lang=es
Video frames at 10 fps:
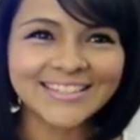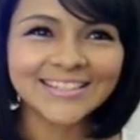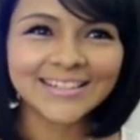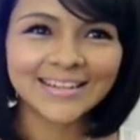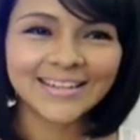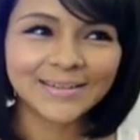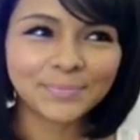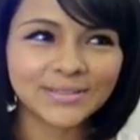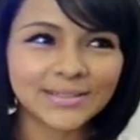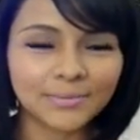así que
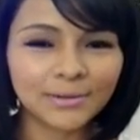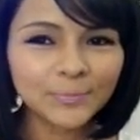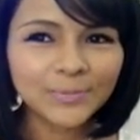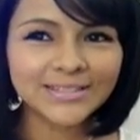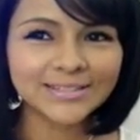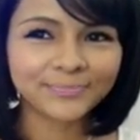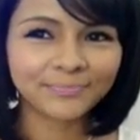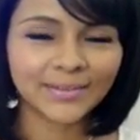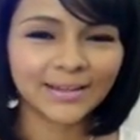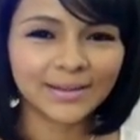pues dije, bueno pues
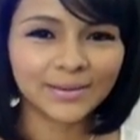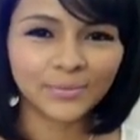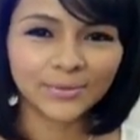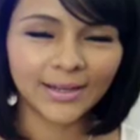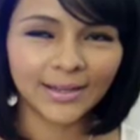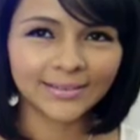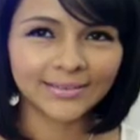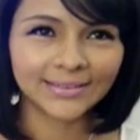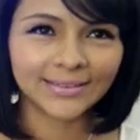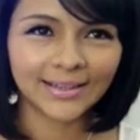ah, voy a
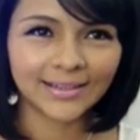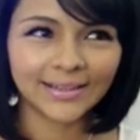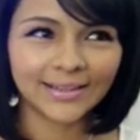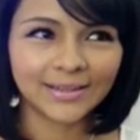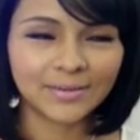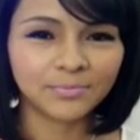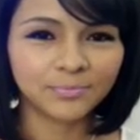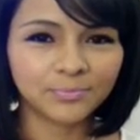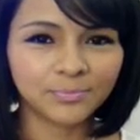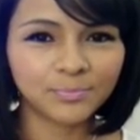tratar de
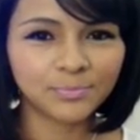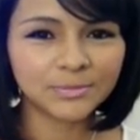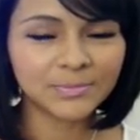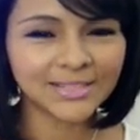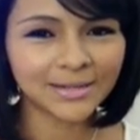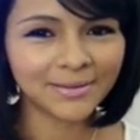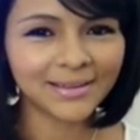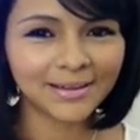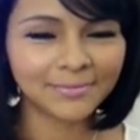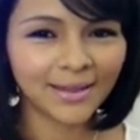pues
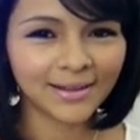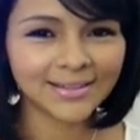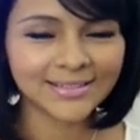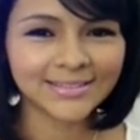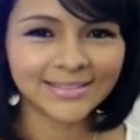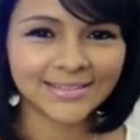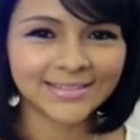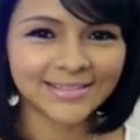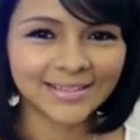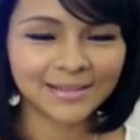pasarme el viernes
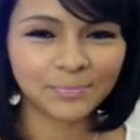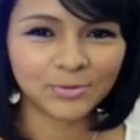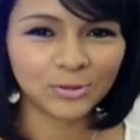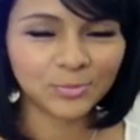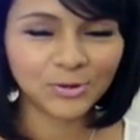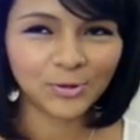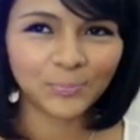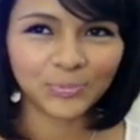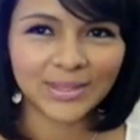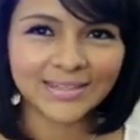este, pues conmigo
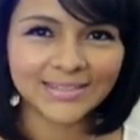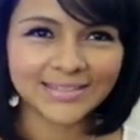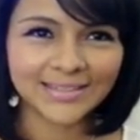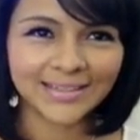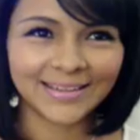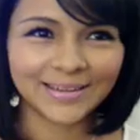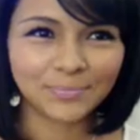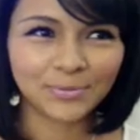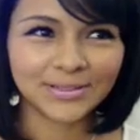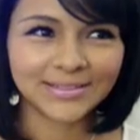este, y
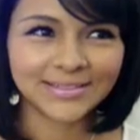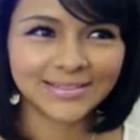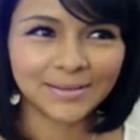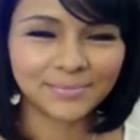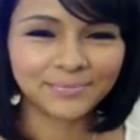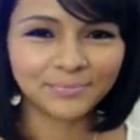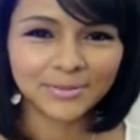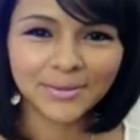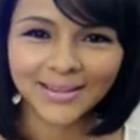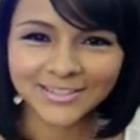pues,
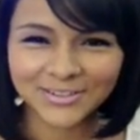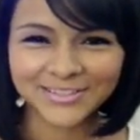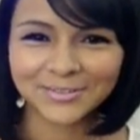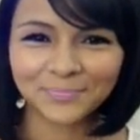pues vacaciones, ¿no?